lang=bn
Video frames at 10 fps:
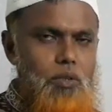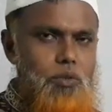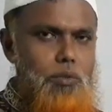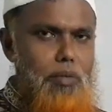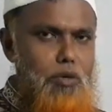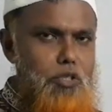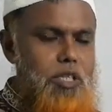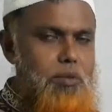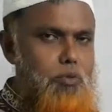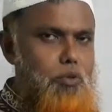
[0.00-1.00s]
তো
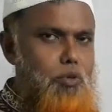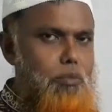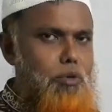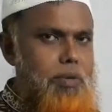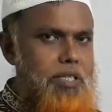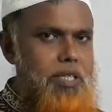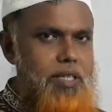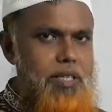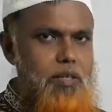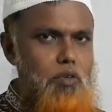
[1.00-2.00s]
মানুষের বোধগম্য
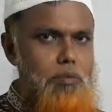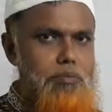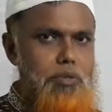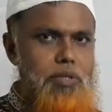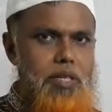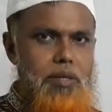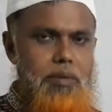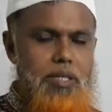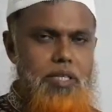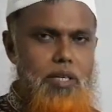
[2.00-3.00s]
ভাষাকে কম্পিউটারের
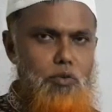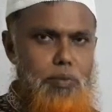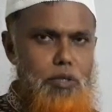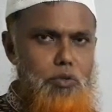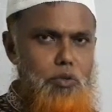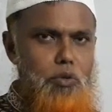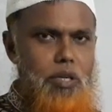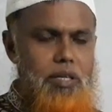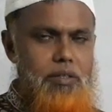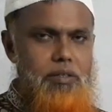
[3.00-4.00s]
ভাষায় রূপান্তর
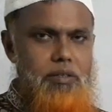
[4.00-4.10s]
করার